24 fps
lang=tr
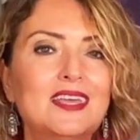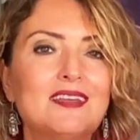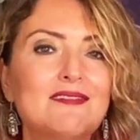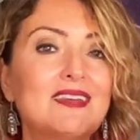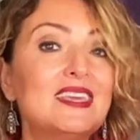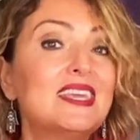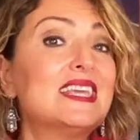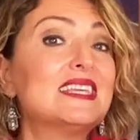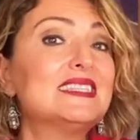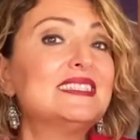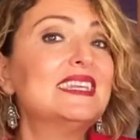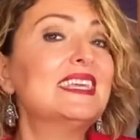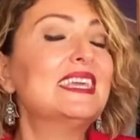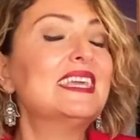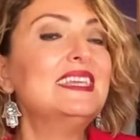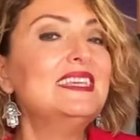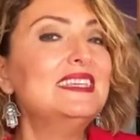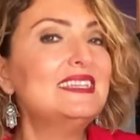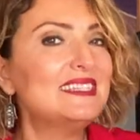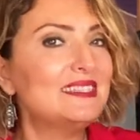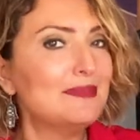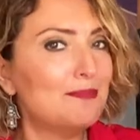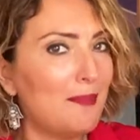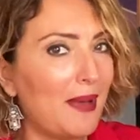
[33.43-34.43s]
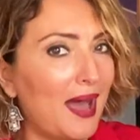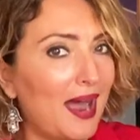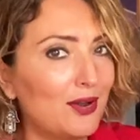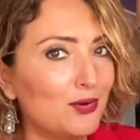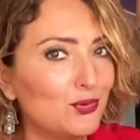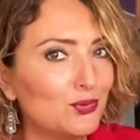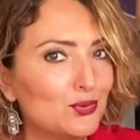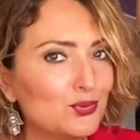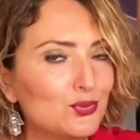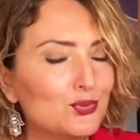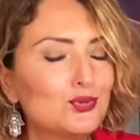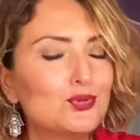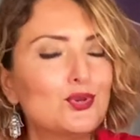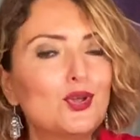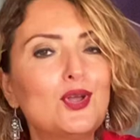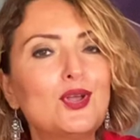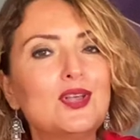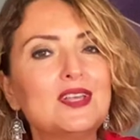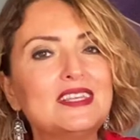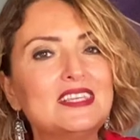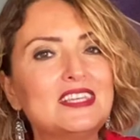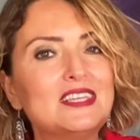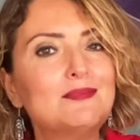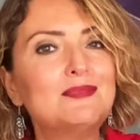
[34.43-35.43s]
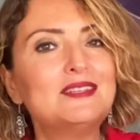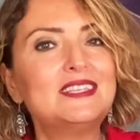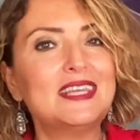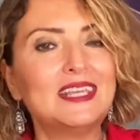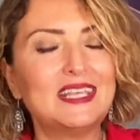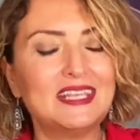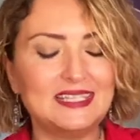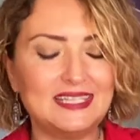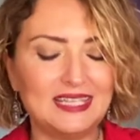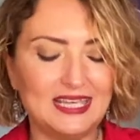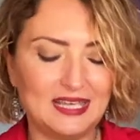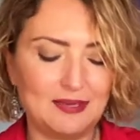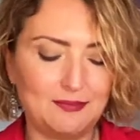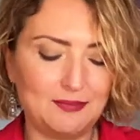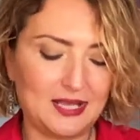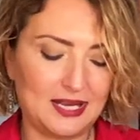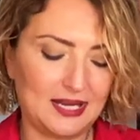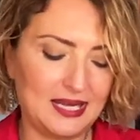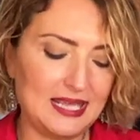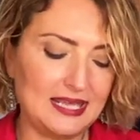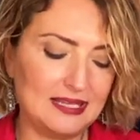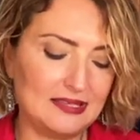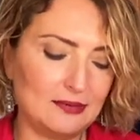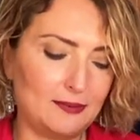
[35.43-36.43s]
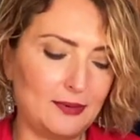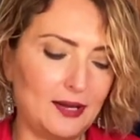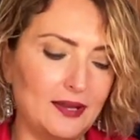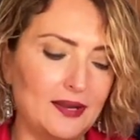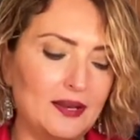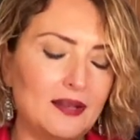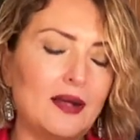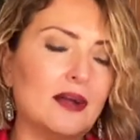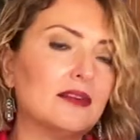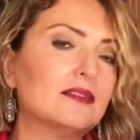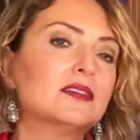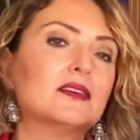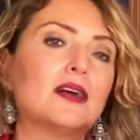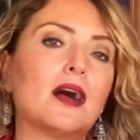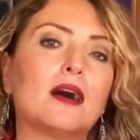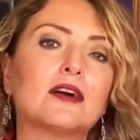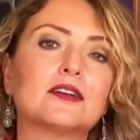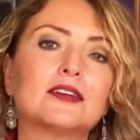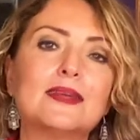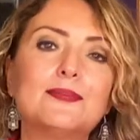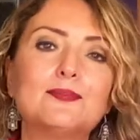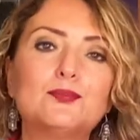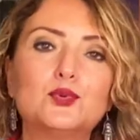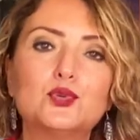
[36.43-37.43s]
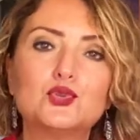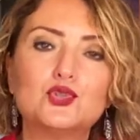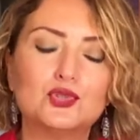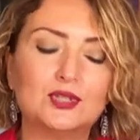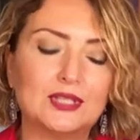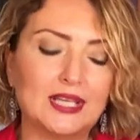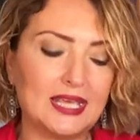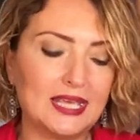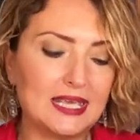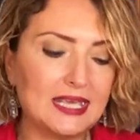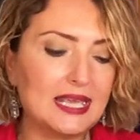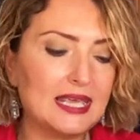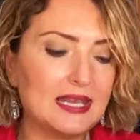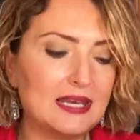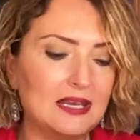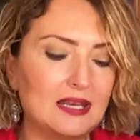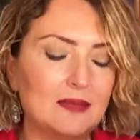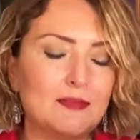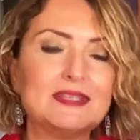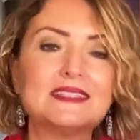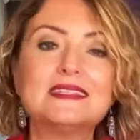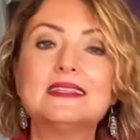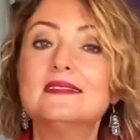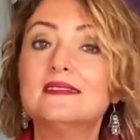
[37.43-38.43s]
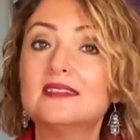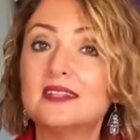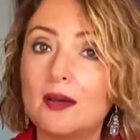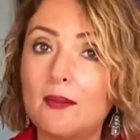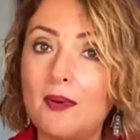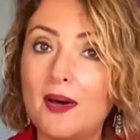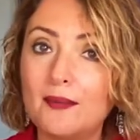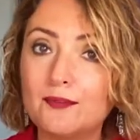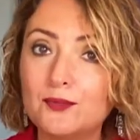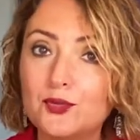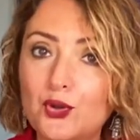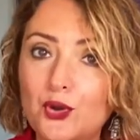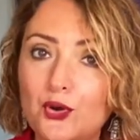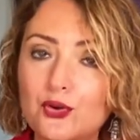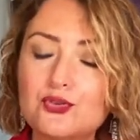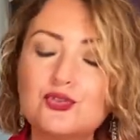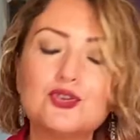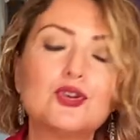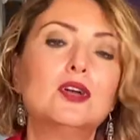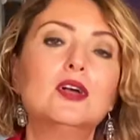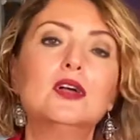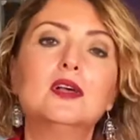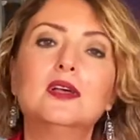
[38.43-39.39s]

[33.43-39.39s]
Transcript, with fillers: Ve gezegeniniz Merkür 28 Ekim'den itibaren artık Akrep burcundaki gerilemesini tamamlıyor.